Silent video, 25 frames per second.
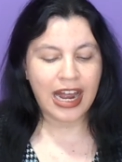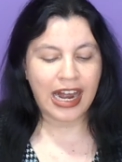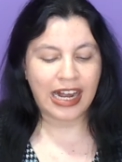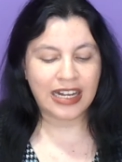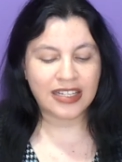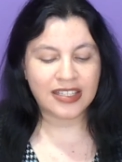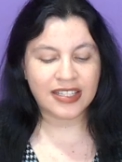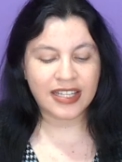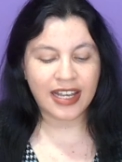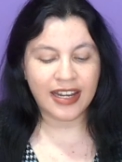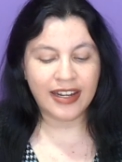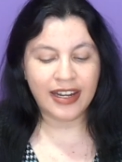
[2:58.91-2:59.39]

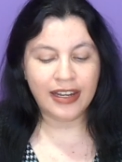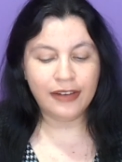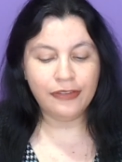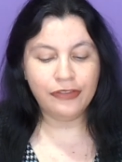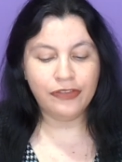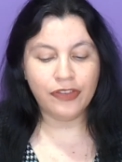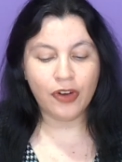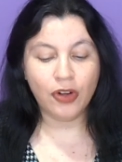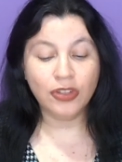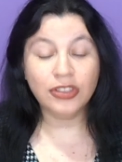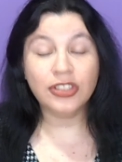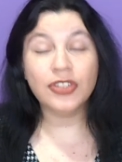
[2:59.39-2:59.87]
A
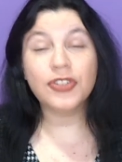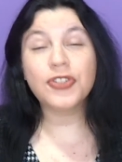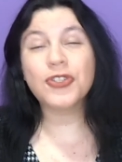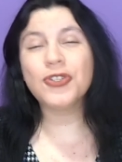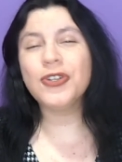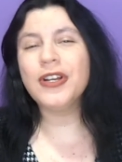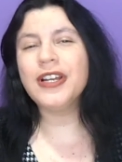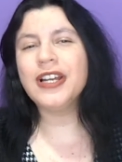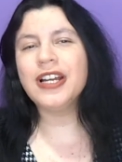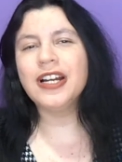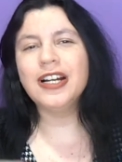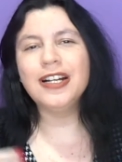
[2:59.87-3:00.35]
Sanem volta
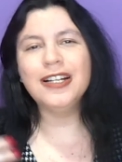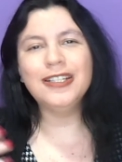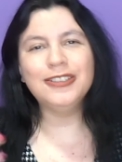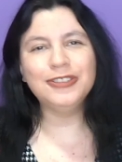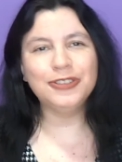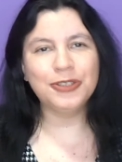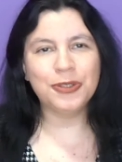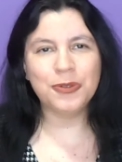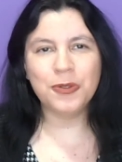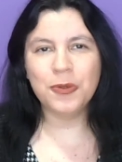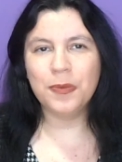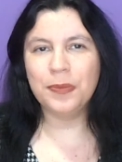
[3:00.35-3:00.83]

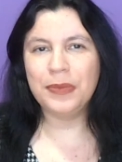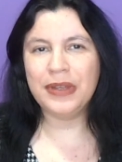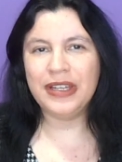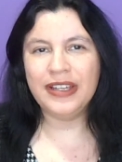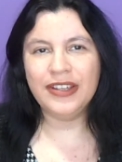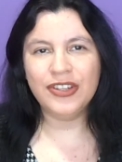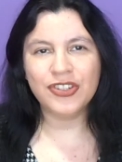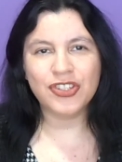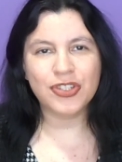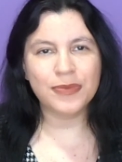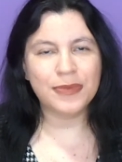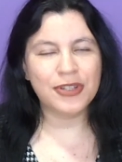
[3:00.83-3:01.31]
sonhando com o
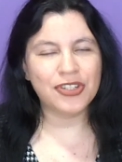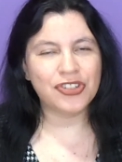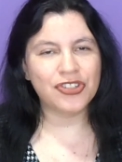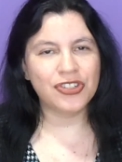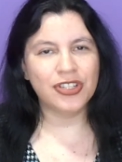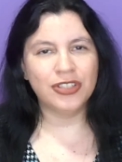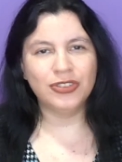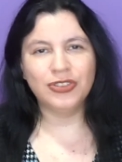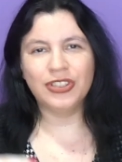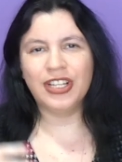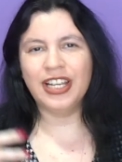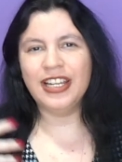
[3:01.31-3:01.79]
Beijo,
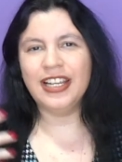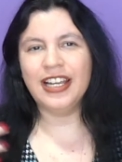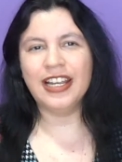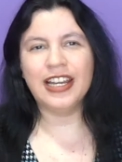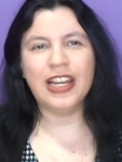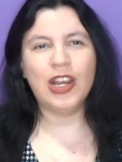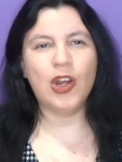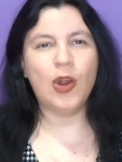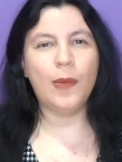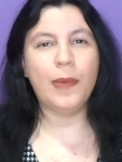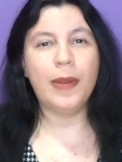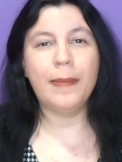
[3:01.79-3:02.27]
imaginando quem é
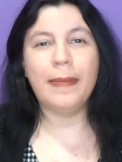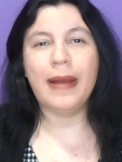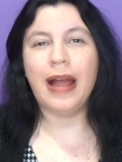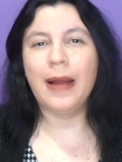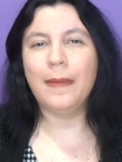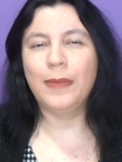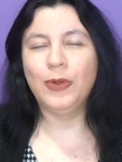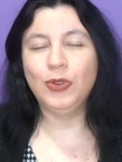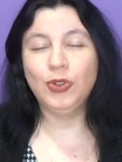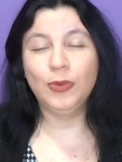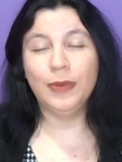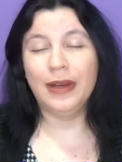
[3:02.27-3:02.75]
aquele homem
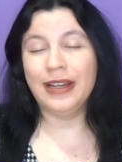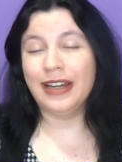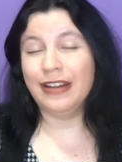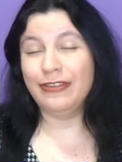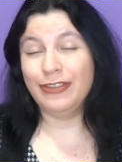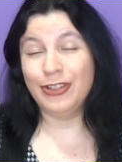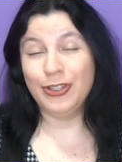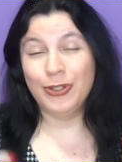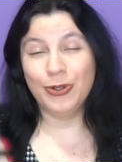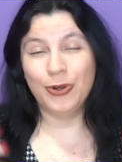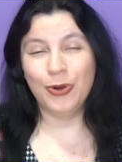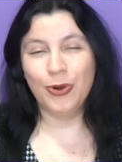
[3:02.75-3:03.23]
barbudo
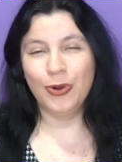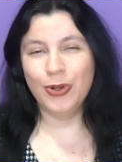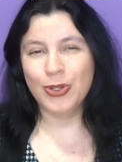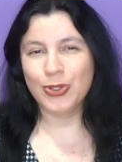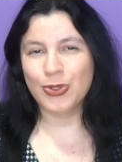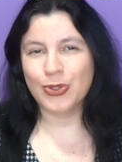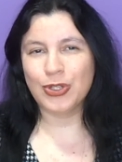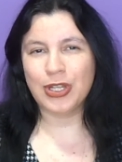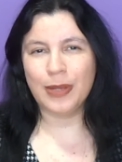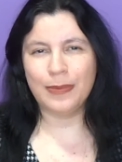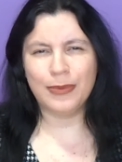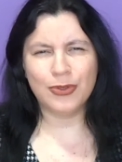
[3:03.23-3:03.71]

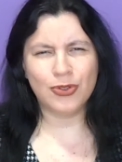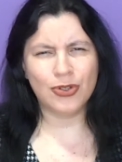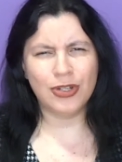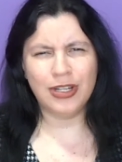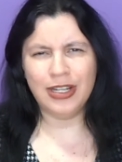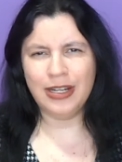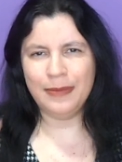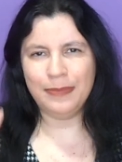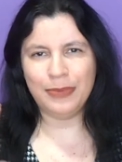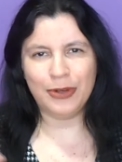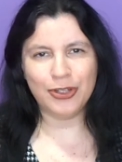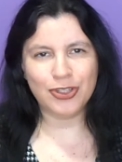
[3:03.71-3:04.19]
maravilhoso, que a Beijo
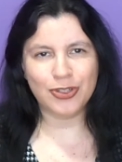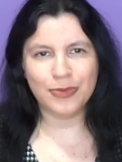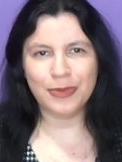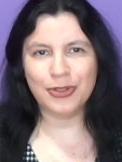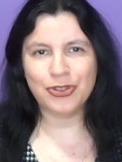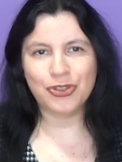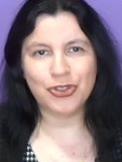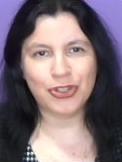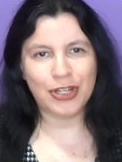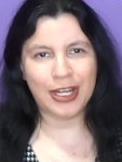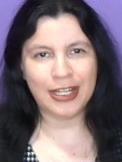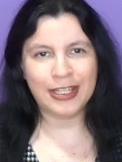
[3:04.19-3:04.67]
nem pode
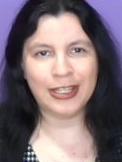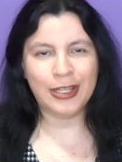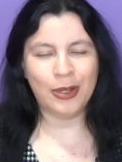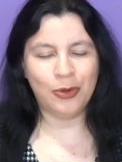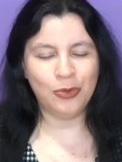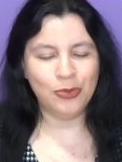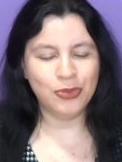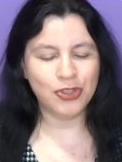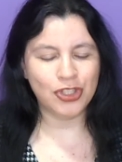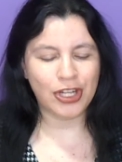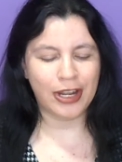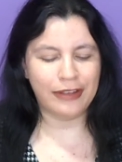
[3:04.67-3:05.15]
imaginar que é
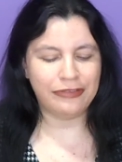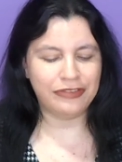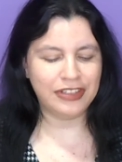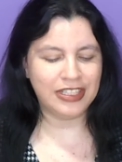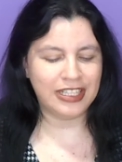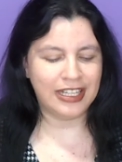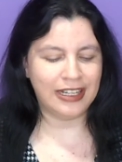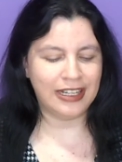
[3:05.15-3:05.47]
o chefe